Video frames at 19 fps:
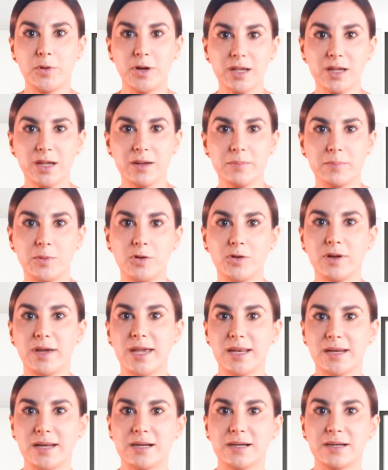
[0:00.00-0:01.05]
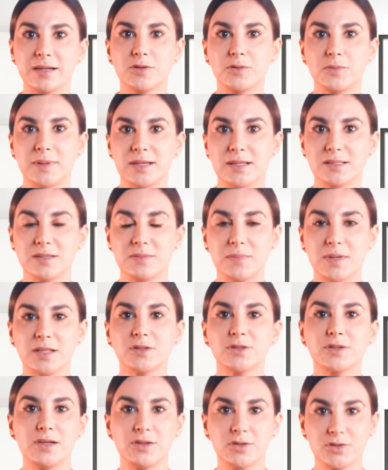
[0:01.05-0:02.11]
ejemplo, en el
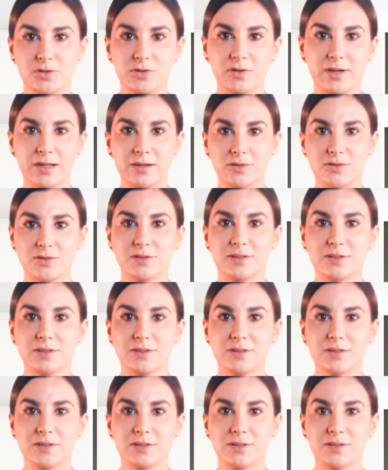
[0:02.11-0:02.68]
rejuvenecimiento de los órganos.